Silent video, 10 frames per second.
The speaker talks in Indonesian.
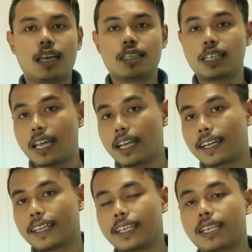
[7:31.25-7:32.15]
Jika ada
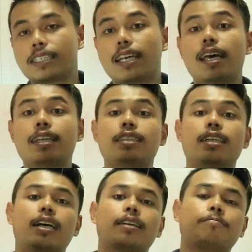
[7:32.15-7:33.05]
kritik dan saran,
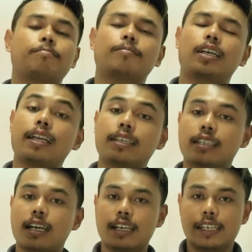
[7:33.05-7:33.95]
silahkan
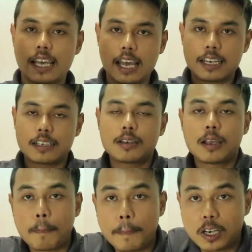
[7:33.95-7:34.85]
kalian
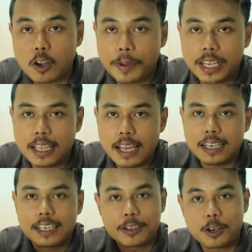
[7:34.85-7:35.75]

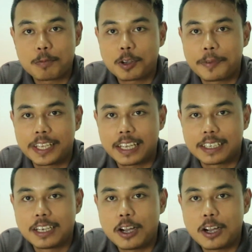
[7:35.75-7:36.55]
berkomentar di kolom komentar.